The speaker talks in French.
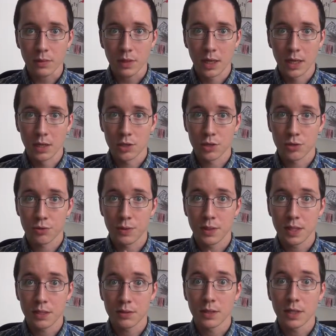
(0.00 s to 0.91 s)
Alors je
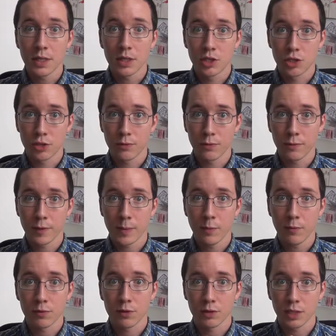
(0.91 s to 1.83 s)
suis désolé, je veux
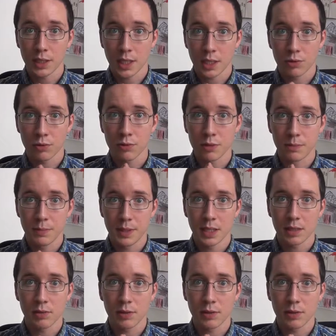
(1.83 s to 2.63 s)
vraiment vous sortir quelque chose de bien,